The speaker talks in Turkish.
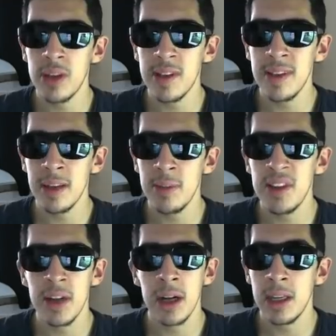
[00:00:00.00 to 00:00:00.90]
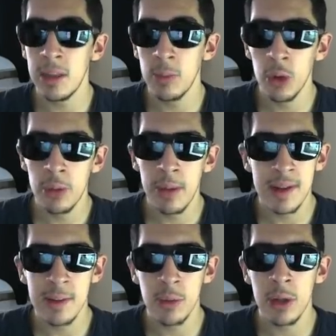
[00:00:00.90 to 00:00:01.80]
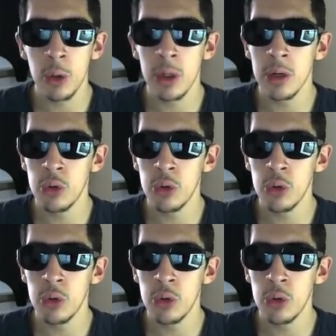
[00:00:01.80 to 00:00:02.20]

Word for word: Kesinlikle bizleri hak etmiyor. Ben size bunu net olarak